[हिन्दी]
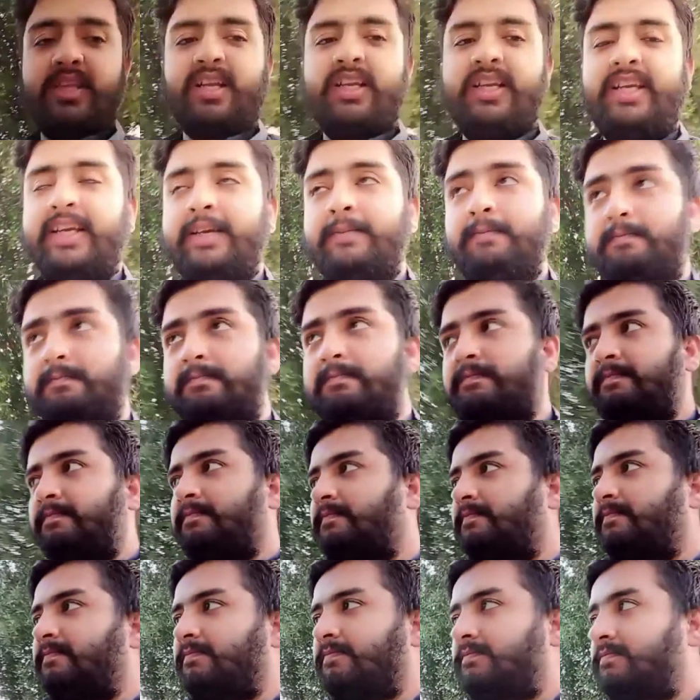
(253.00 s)
पता नहीं
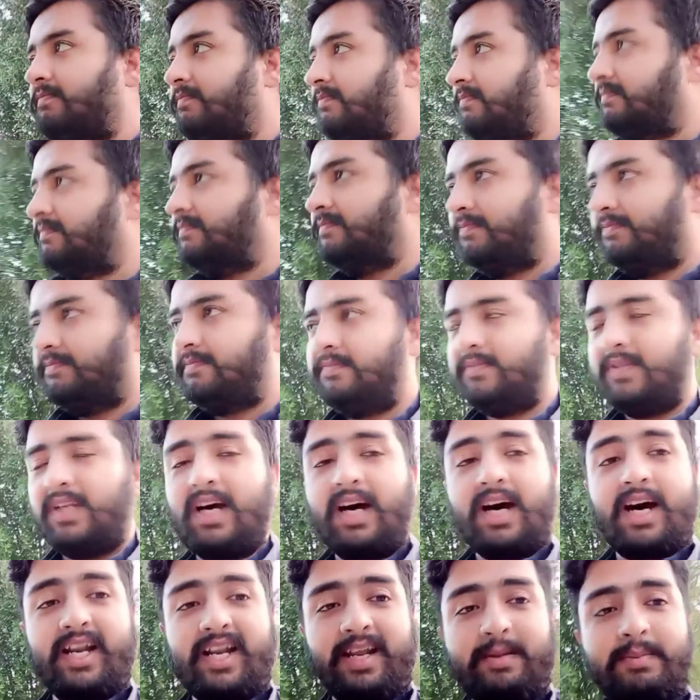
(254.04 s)

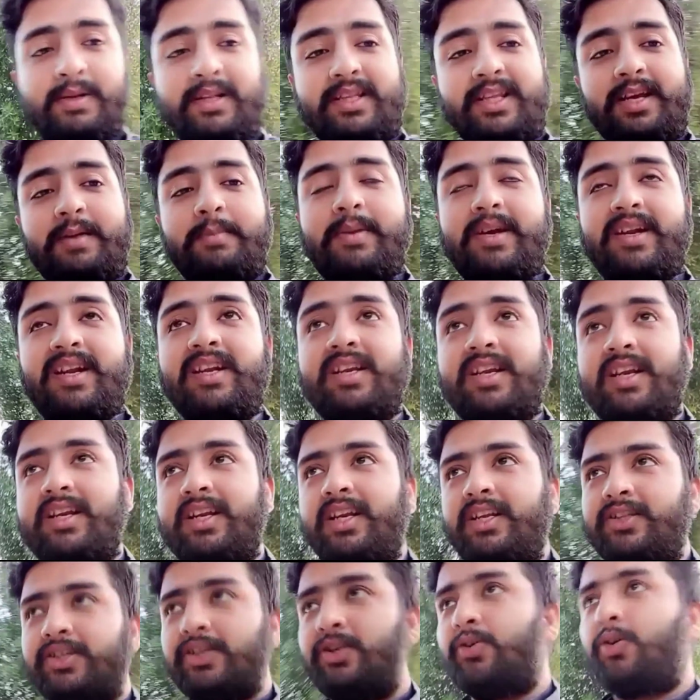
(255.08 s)
नहाना भी था मैंने
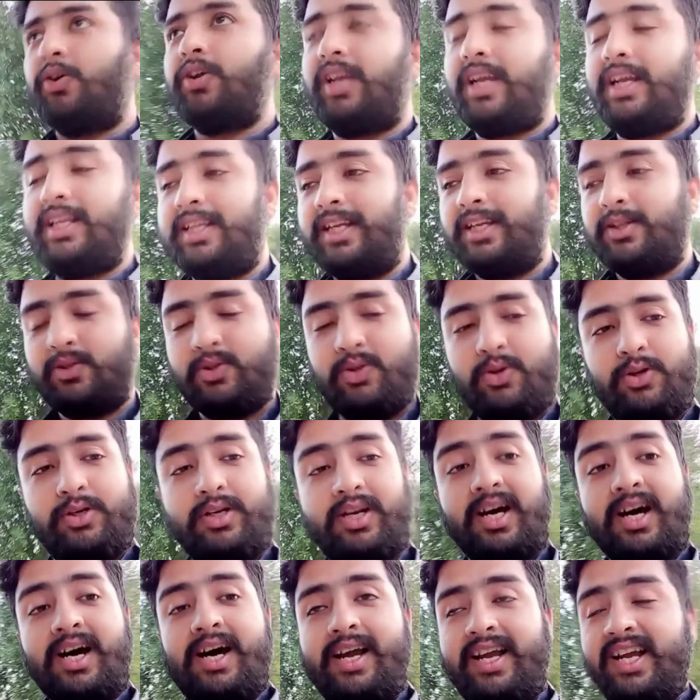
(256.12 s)
कितने दिन हो गए थे तो
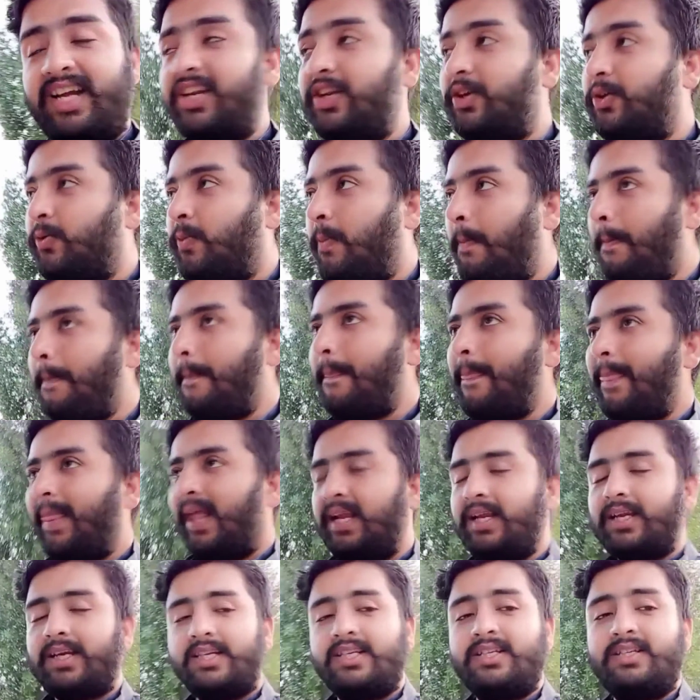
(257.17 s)
नहाया नहीं हूँ
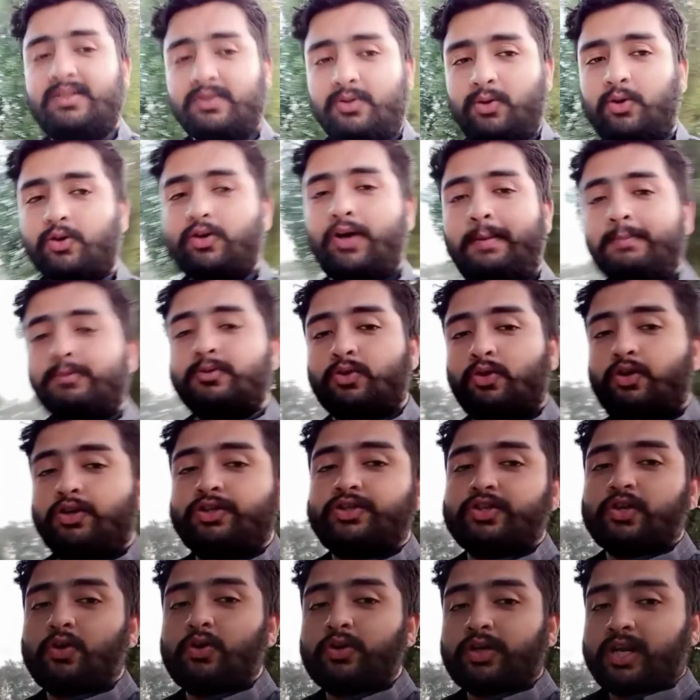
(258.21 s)
तो अब
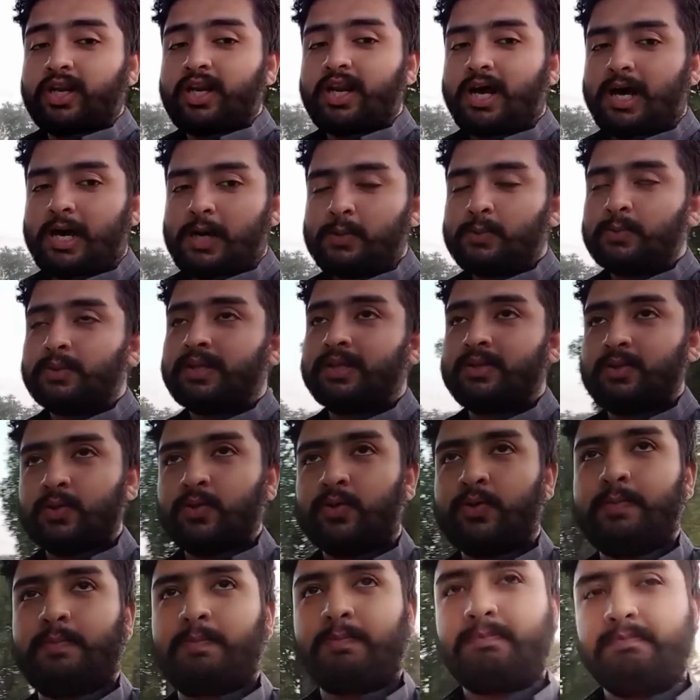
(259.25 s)
सोच रहा हूँ कि नहाऊंगा
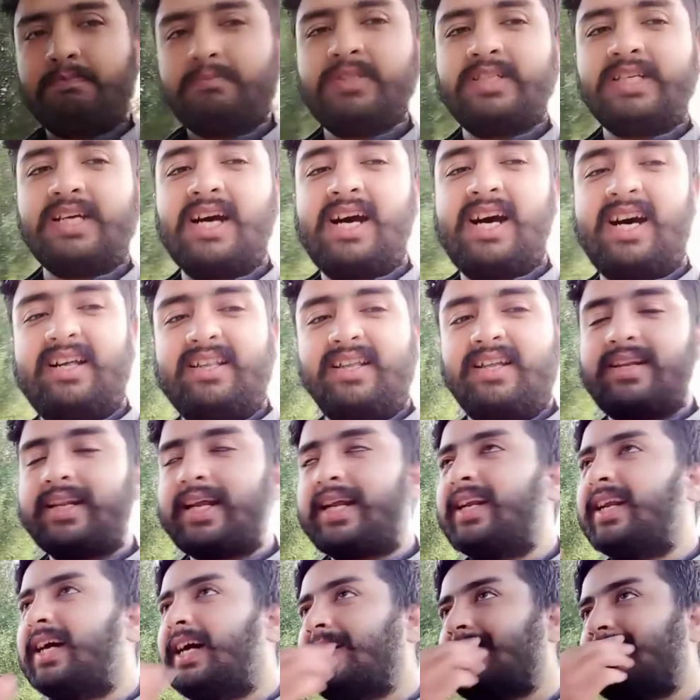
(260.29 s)
तो यहाँ अगर
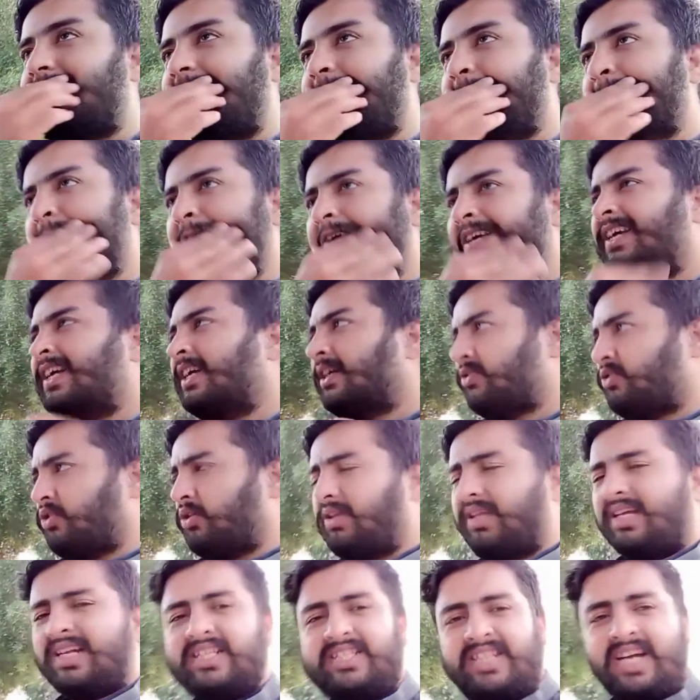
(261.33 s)
नहीं नहाता
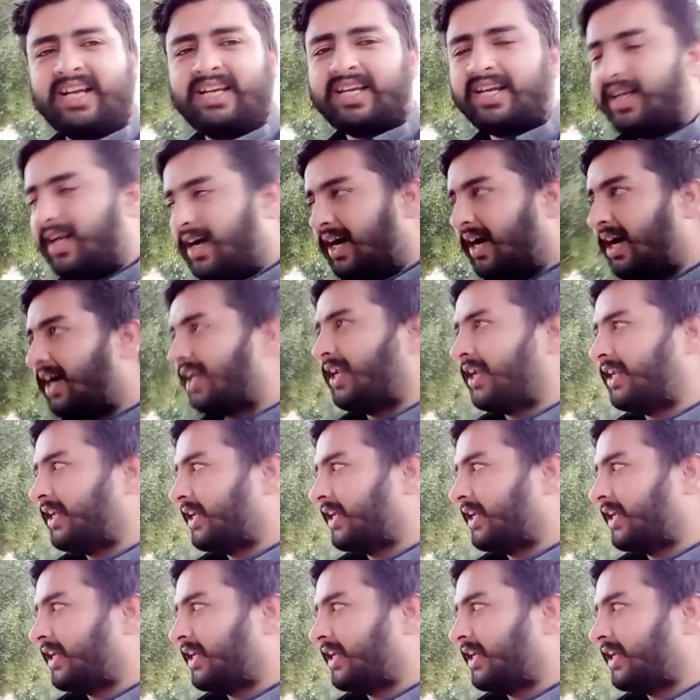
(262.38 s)
तो घर जाके नहा